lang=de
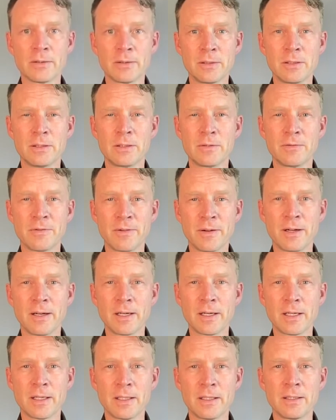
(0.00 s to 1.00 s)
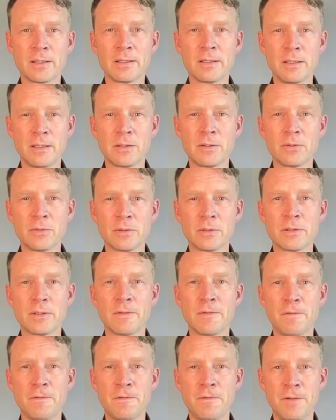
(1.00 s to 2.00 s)
Und diese Frage, die tut
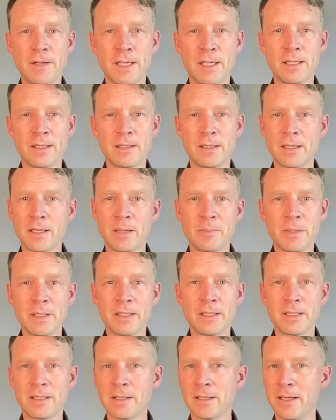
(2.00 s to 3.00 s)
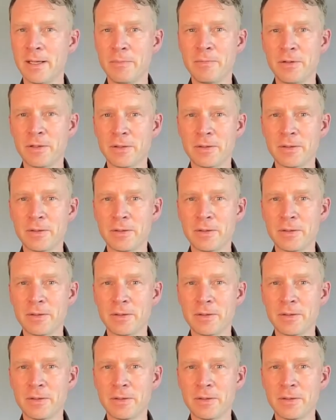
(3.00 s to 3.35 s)
weh, die kann man nicht einfach